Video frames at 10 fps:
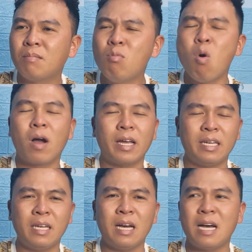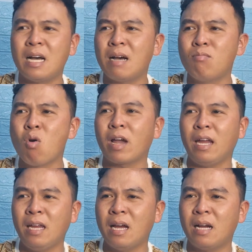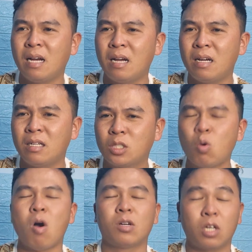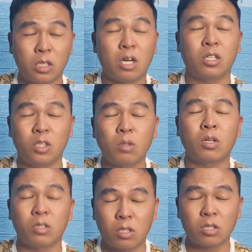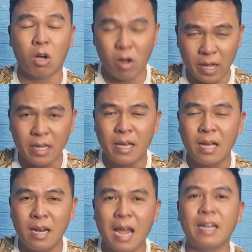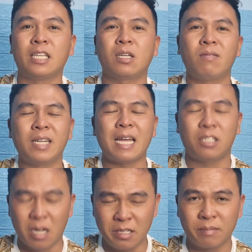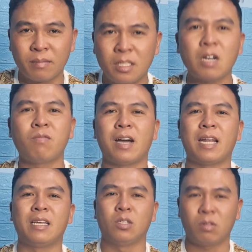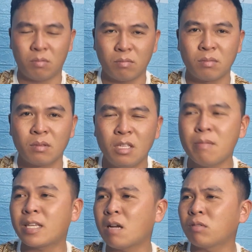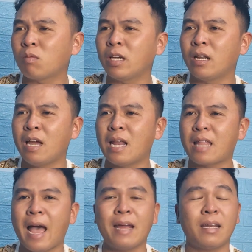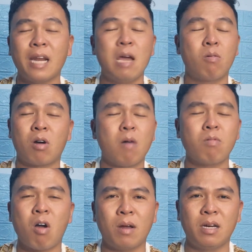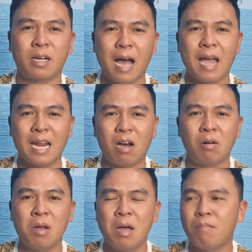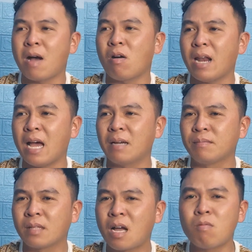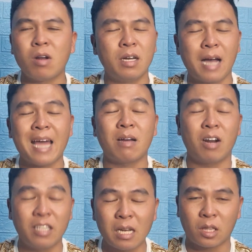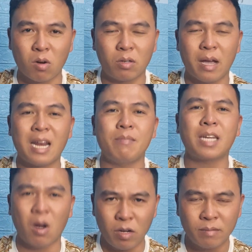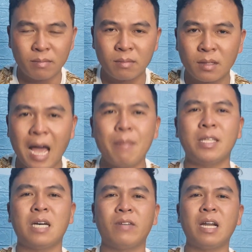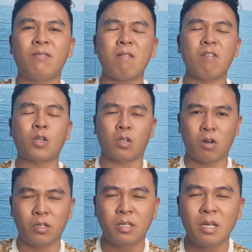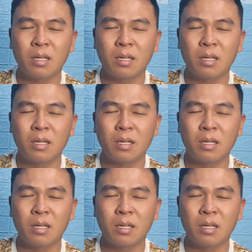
mua cái uh, mua cái uh, chuồng cho cho nhốt cho cho chó đấy là để cho Vân An chơi chứ không phải là để nhốt nhưng mà trong thông tin ở đây là Thái đều có không có cái lời khai nào mà gọi là không có lời khai nào gọi là nhận tội hay là biết lỗi Thái bây giờ vẫn là vòng vo chối tội